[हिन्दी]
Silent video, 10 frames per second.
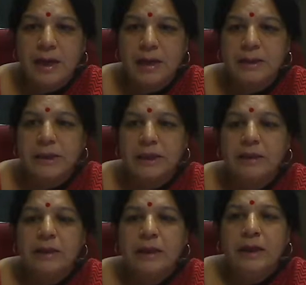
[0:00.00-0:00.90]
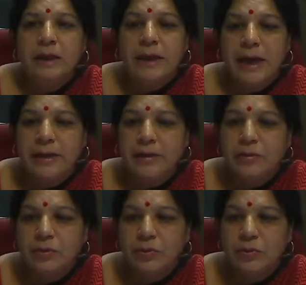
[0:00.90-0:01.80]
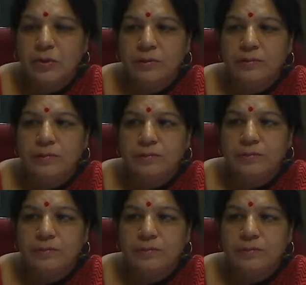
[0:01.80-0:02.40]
आकांक्षा नारी और गोद